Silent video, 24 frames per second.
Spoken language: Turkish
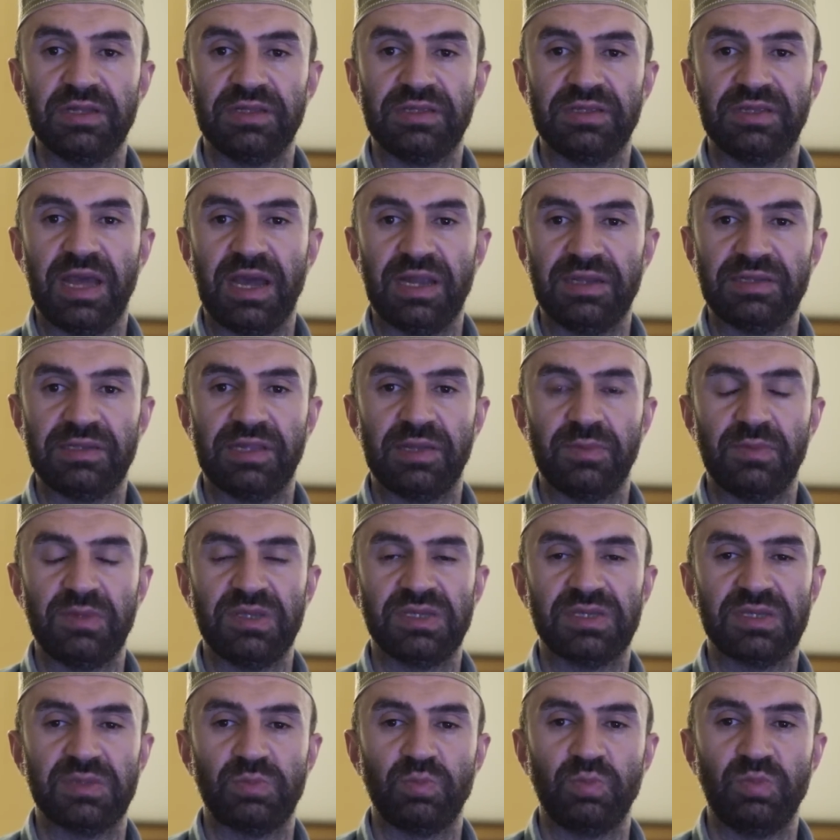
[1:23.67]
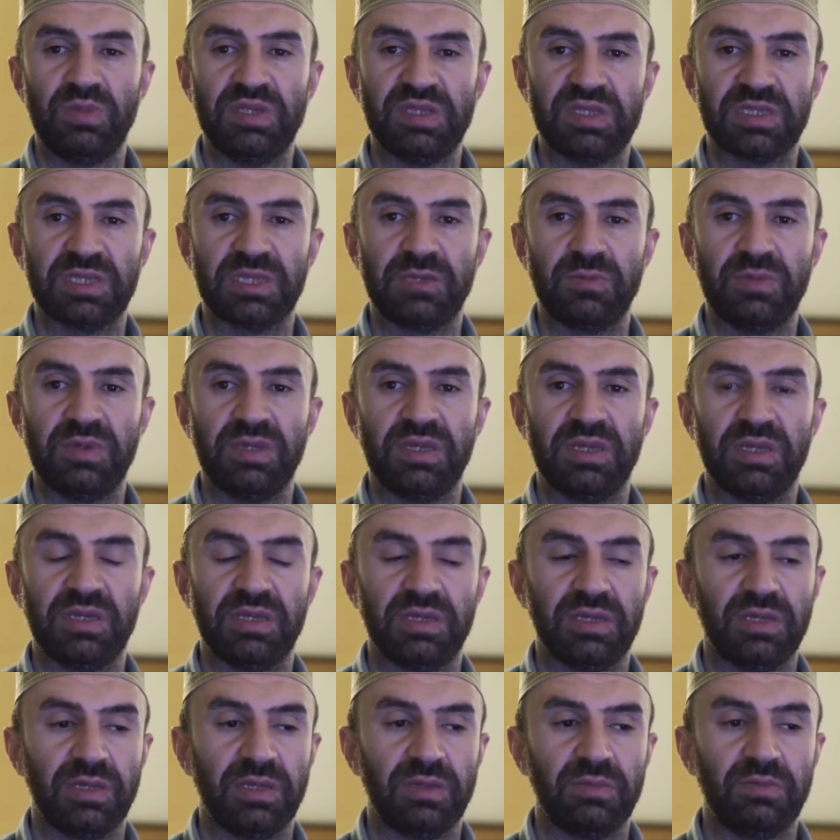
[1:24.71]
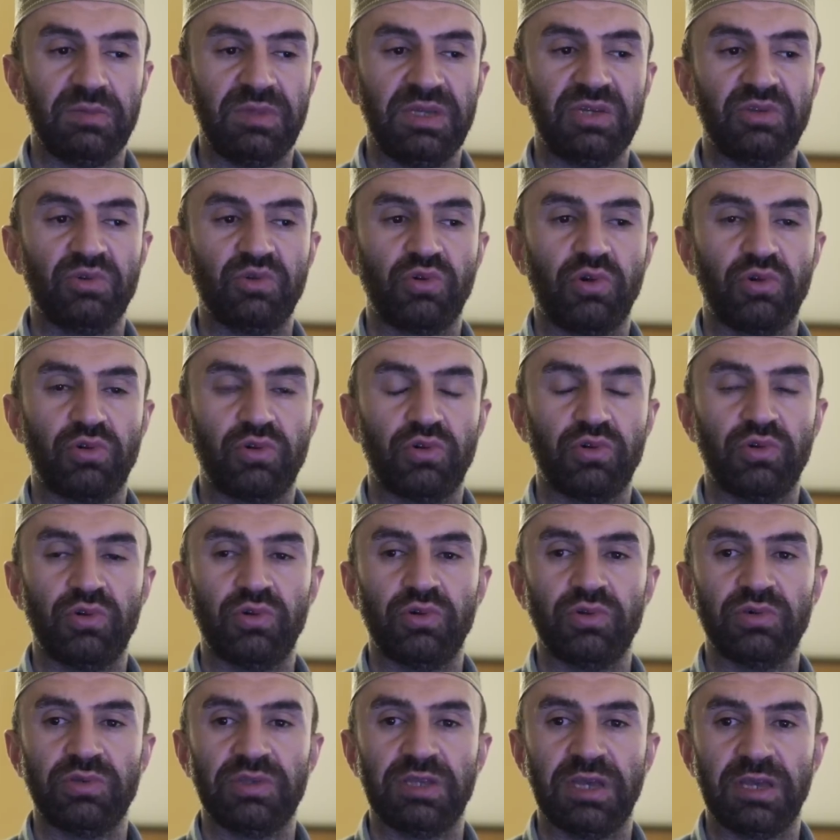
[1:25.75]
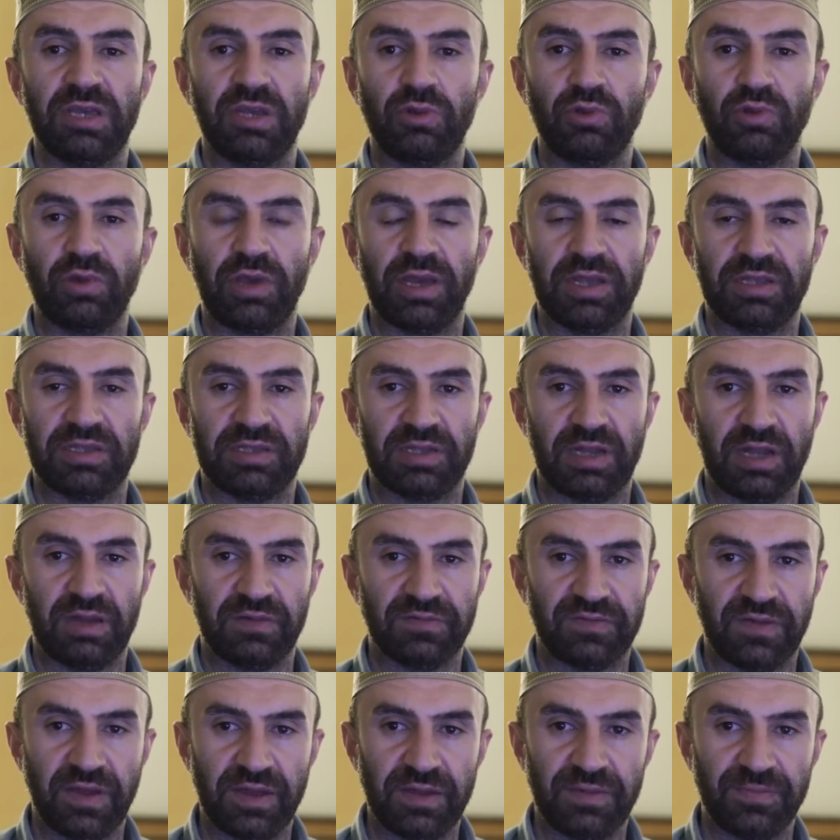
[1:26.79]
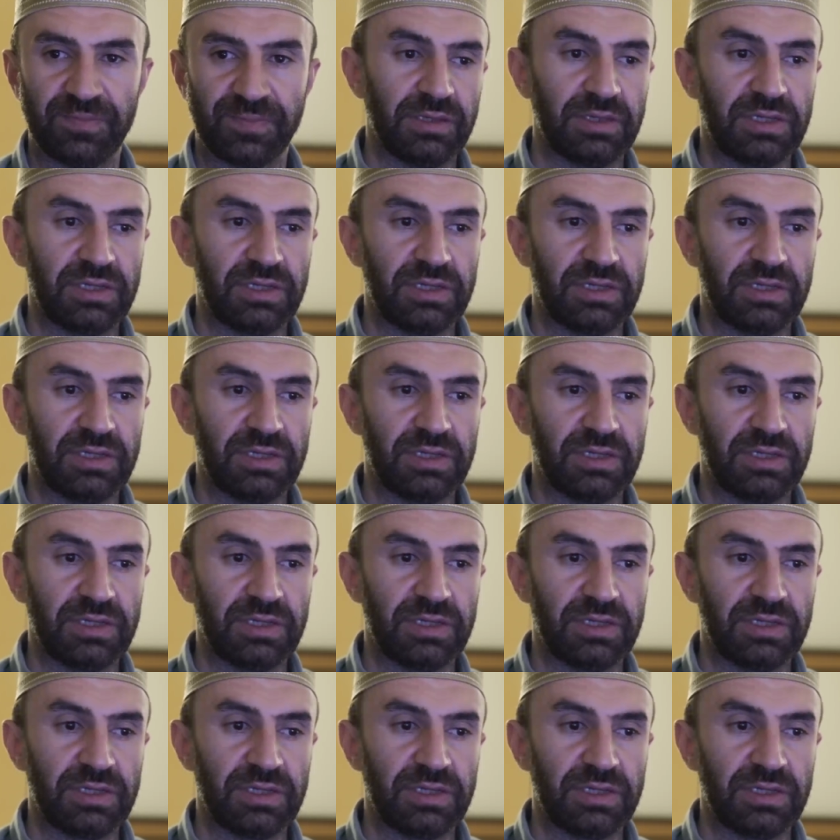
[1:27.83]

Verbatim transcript: Tertemiz, mis gibi bir koku yayılıyor etrafa.